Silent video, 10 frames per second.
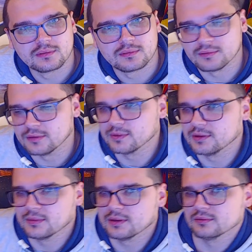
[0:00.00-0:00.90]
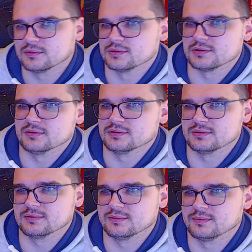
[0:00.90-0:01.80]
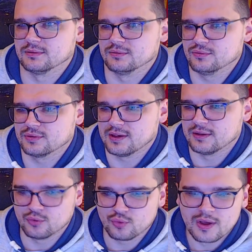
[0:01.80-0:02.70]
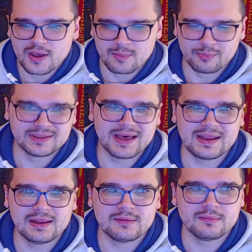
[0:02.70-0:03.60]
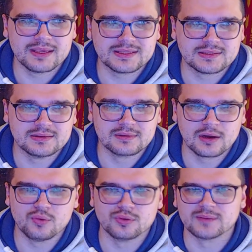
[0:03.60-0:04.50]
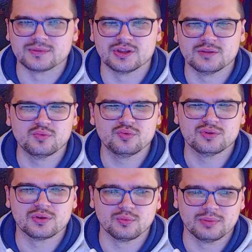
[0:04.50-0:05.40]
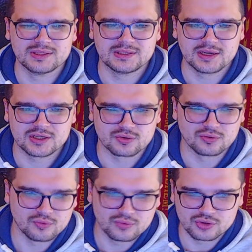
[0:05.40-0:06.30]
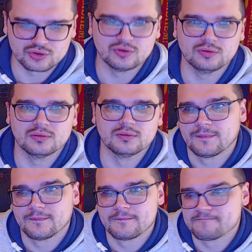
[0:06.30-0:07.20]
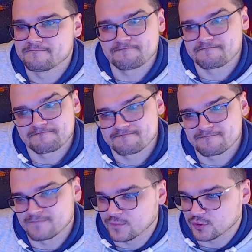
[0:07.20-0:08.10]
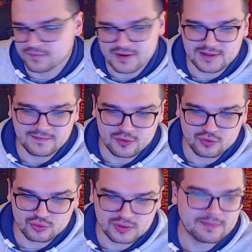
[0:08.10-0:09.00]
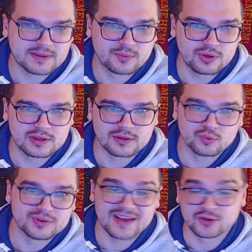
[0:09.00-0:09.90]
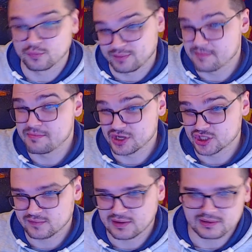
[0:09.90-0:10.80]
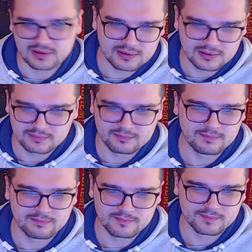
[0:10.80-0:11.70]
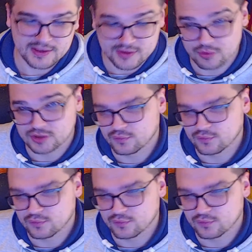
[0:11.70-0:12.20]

не понимаю, серьезно. Типа, ну окей, ну подарили Месси какую там седьмую вот эту блестяшку, ну и что? Вот вы это видео с утра посмотрите, ну те, кто прям переживал, и надеюсь, вы